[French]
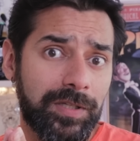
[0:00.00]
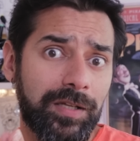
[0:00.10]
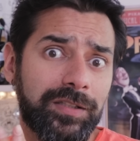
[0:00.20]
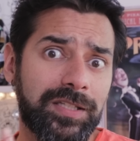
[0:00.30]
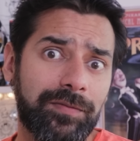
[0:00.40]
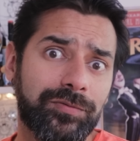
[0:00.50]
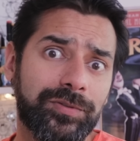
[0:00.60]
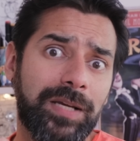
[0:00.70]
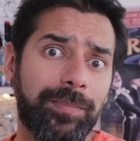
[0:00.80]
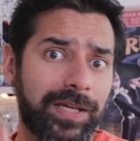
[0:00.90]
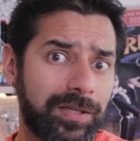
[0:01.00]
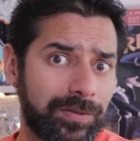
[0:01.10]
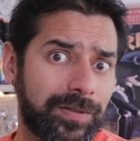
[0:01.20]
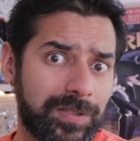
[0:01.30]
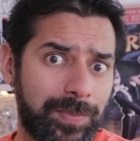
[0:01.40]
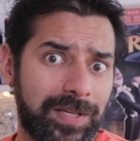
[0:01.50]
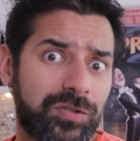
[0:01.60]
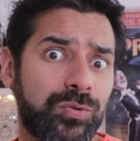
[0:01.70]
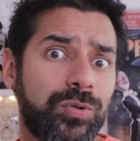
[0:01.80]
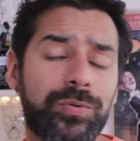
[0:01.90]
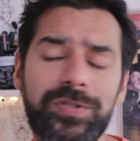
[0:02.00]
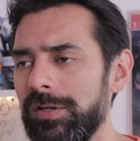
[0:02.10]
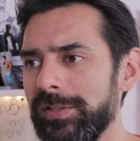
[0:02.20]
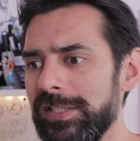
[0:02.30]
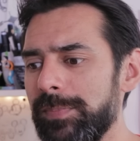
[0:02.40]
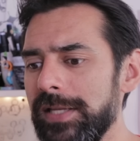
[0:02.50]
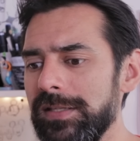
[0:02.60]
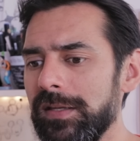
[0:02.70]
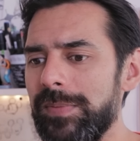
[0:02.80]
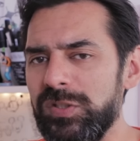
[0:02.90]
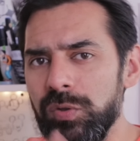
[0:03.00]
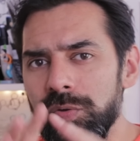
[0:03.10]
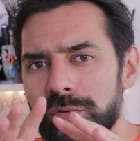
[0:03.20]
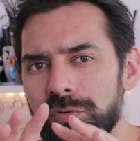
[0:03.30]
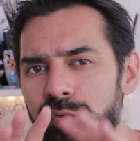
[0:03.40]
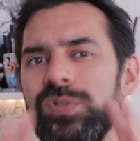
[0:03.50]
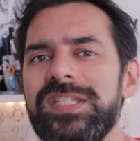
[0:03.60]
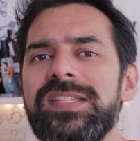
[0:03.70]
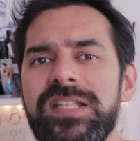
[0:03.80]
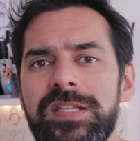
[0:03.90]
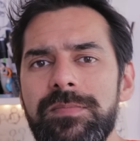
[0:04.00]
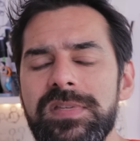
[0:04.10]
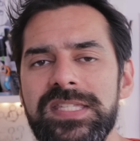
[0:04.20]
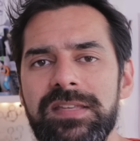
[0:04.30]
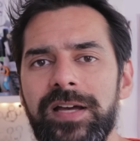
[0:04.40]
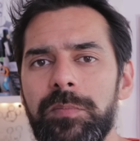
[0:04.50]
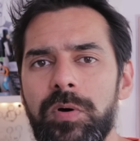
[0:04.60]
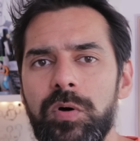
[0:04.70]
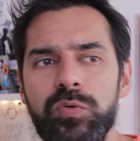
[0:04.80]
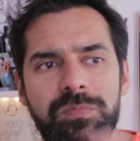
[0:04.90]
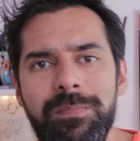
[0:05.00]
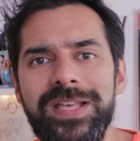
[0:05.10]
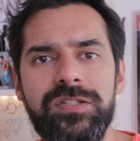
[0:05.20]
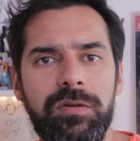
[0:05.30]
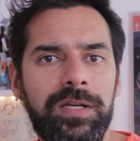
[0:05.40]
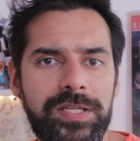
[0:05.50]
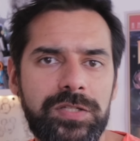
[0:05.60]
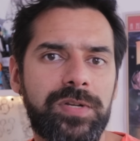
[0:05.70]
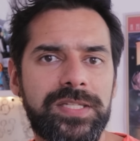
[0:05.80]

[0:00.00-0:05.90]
hein, qui a fondé après euh, SPA Studios en Espagne, parce que toutes ces animes, c'est vraiment une masterclass de la